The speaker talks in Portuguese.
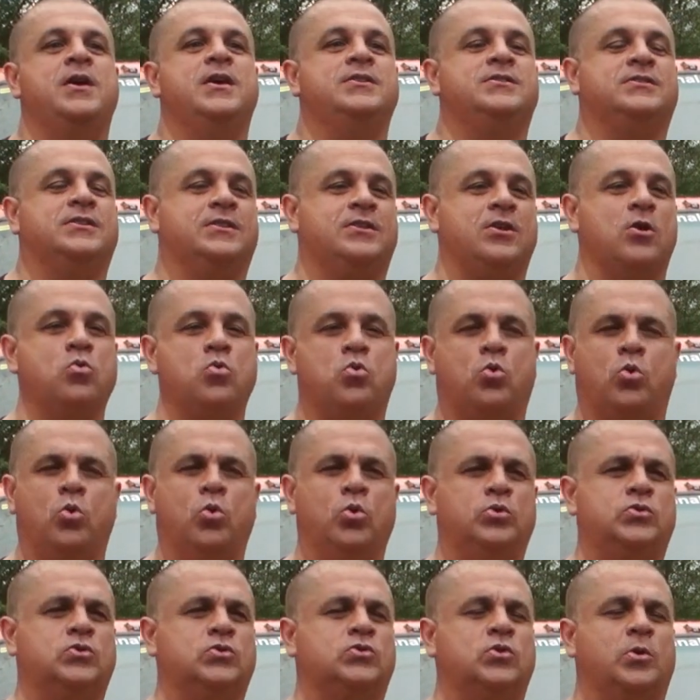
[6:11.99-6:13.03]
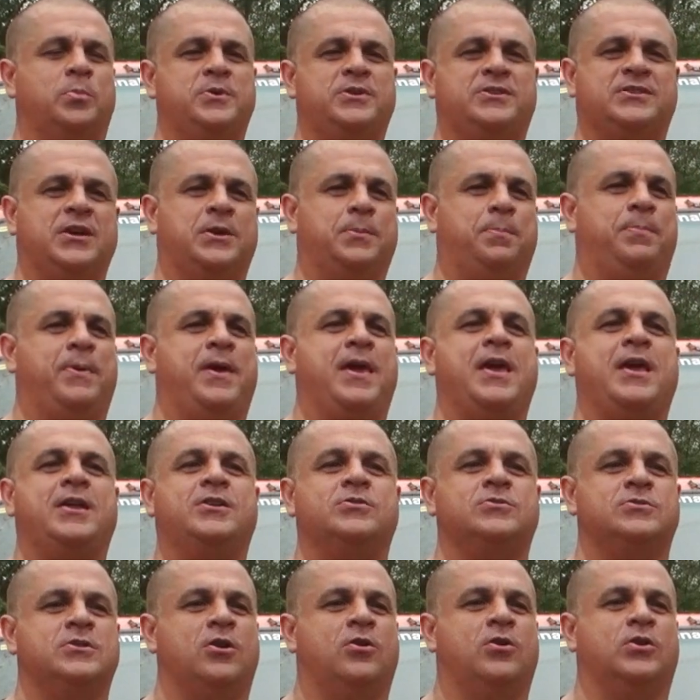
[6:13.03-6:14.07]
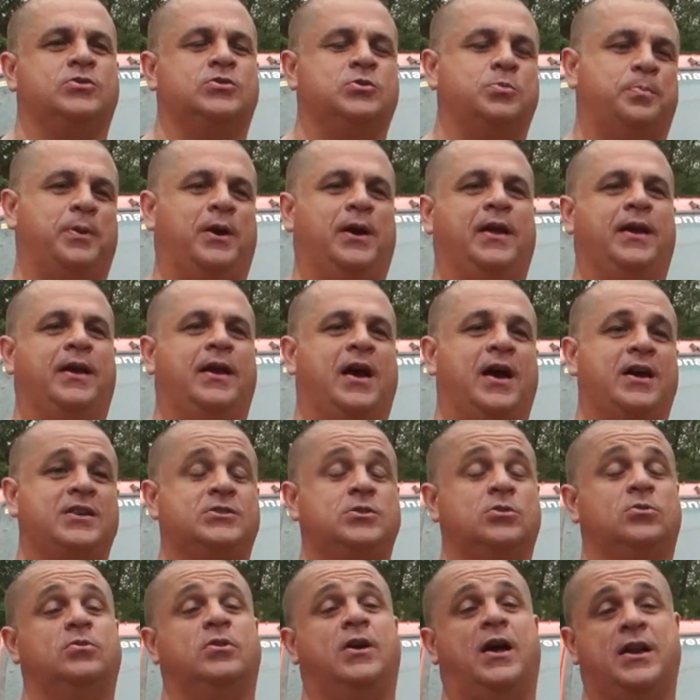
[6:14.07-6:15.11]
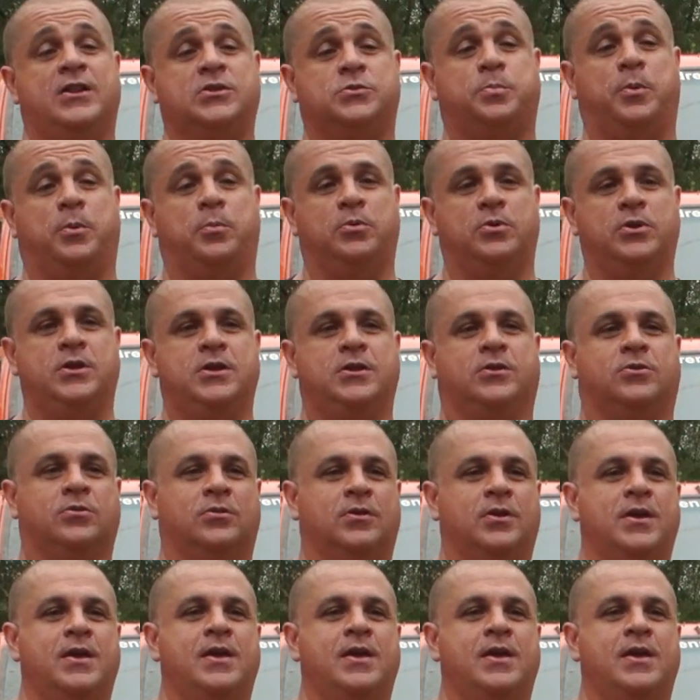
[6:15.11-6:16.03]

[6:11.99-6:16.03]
Diz que tem um curso sobre serpente, os negócios super legais e o lugar é super bonito.